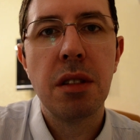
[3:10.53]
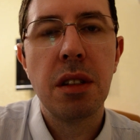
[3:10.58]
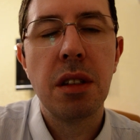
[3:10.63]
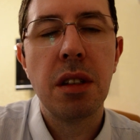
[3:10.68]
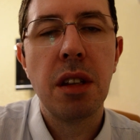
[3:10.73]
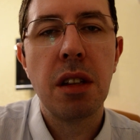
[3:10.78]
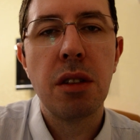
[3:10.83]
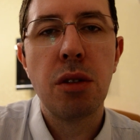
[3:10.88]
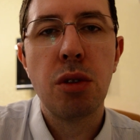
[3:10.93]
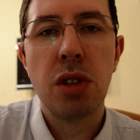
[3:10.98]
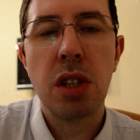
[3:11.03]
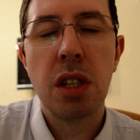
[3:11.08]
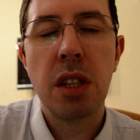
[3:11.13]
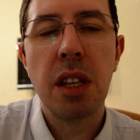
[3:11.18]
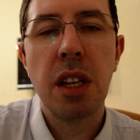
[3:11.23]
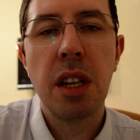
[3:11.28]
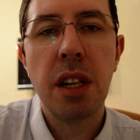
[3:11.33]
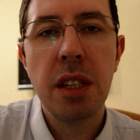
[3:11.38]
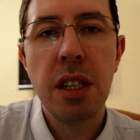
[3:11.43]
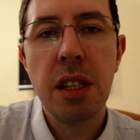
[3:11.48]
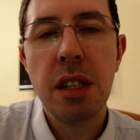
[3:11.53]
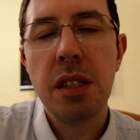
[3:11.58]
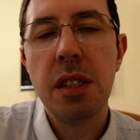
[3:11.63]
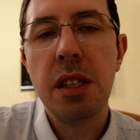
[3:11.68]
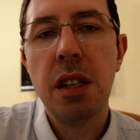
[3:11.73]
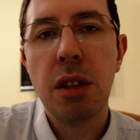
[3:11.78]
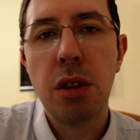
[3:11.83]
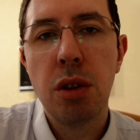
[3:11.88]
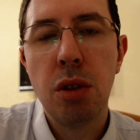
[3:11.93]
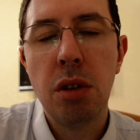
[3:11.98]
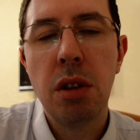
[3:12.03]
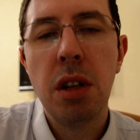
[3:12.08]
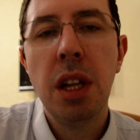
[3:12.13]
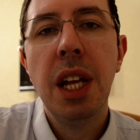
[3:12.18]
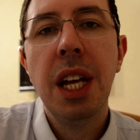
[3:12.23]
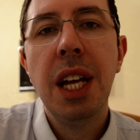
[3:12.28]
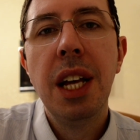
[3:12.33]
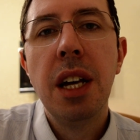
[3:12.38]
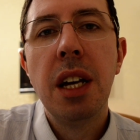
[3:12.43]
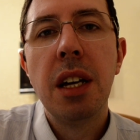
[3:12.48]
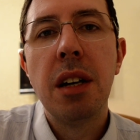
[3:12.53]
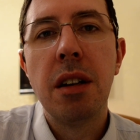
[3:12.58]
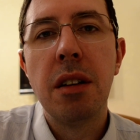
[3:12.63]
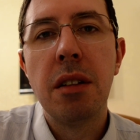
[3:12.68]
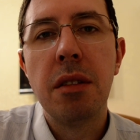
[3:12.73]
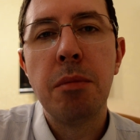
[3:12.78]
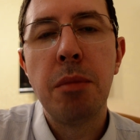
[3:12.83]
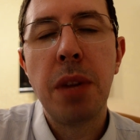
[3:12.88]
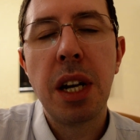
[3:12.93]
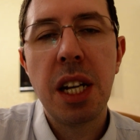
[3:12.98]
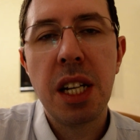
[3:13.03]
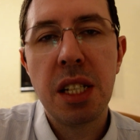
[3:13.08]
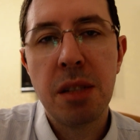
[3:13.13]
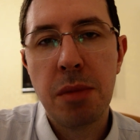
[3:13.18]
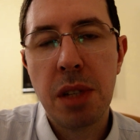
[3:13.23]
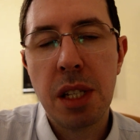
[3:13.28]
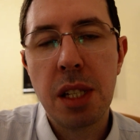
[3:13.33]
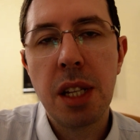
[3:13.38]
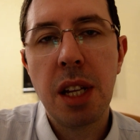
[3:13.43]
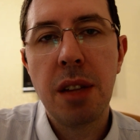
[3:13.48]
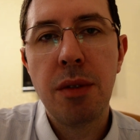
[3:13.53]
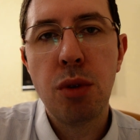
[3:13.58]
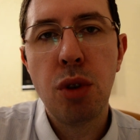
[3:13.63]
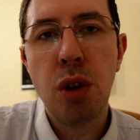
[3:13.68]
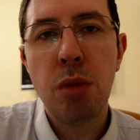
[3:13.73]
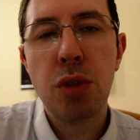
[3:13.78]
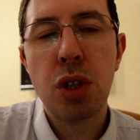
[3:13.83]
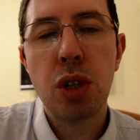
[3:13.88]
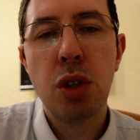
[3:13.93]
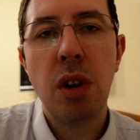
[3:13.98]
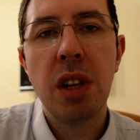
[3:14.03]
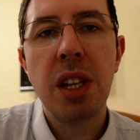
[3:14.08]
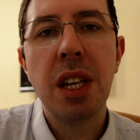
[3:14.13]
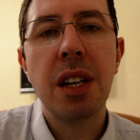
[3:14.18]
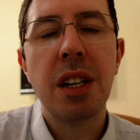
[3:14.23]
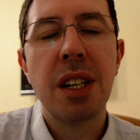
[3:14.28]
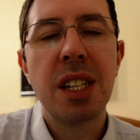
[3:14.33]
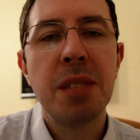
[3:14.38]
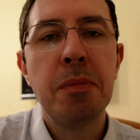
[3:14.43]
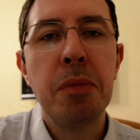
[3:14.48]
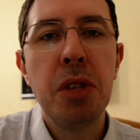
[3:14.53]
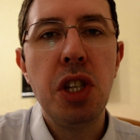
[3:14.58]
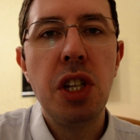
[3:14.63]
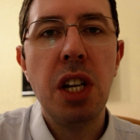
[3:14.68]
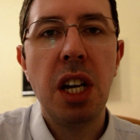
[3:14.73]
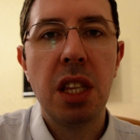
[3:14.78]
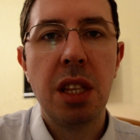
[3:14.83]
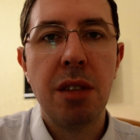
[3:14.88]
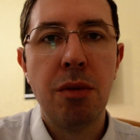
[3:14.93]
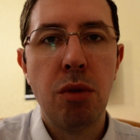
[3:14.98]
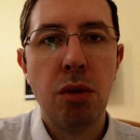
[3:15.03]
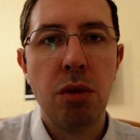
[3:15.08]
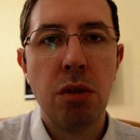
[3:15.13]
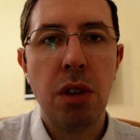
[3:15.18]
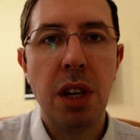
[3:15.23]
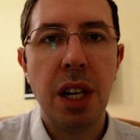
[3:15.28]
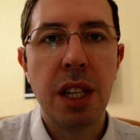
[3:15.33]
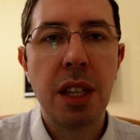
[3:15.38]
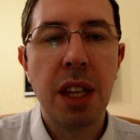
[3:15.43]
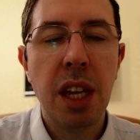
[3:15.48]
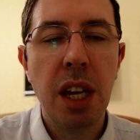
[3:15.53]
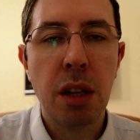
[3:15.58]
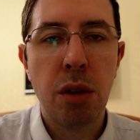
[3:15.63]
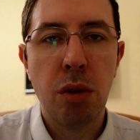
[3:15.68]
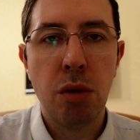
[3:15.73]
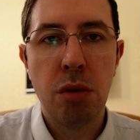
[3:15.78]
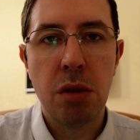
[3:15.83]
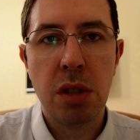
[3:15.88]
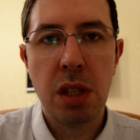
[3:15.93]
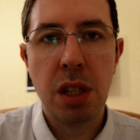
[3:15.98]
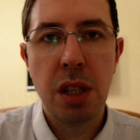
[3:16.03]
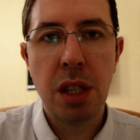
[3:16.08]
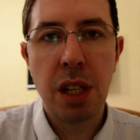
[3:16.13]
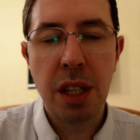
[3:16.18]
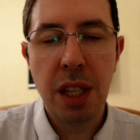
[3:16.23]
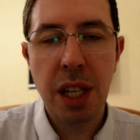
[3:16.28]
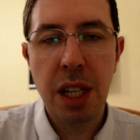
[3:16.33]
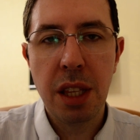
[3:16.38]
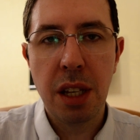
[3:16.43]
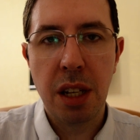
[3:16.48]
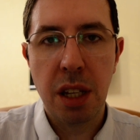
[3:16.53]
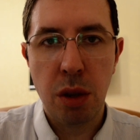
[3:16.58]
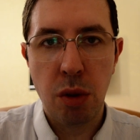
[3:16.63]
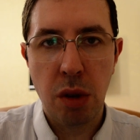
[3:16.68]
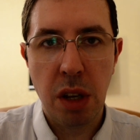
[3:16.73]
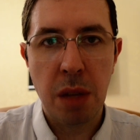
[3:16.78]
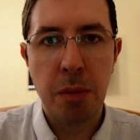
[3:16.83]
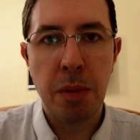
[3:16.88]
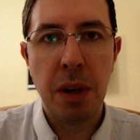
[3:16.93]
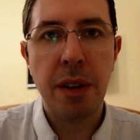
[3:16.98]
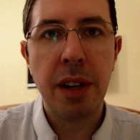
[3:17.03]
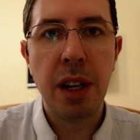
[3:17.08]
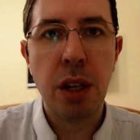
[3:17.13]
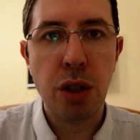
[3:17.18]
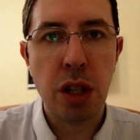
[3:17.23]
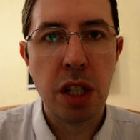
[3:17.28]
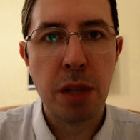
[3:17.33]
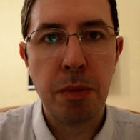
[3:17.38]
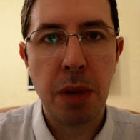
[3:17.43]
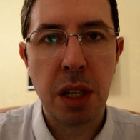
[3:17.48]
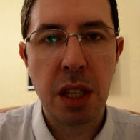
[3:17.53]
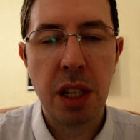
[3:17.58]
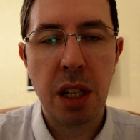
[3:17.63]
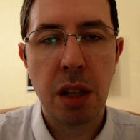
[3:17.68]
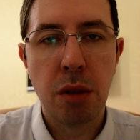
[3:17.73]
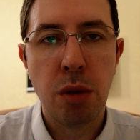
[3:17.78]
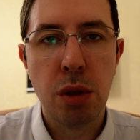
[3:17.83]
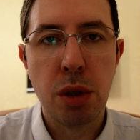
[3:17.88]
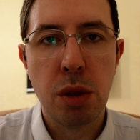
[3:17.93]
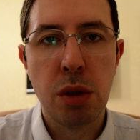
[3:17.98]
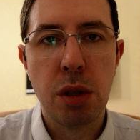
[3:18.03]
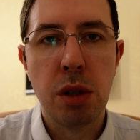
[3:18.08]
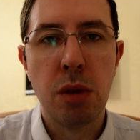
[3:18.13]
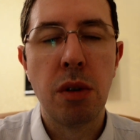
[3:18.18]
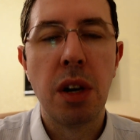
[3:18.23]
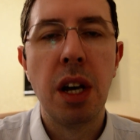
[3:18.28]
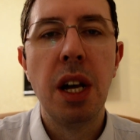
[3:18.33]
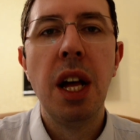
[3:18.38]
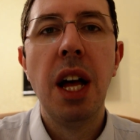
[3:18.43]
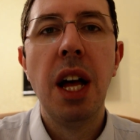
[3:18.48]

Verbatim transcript: и тоже это не хотелось делать, но Э, маразм состоит в том, что они распечатывают анкету с интернета, которую отправляют через портал госуслуг,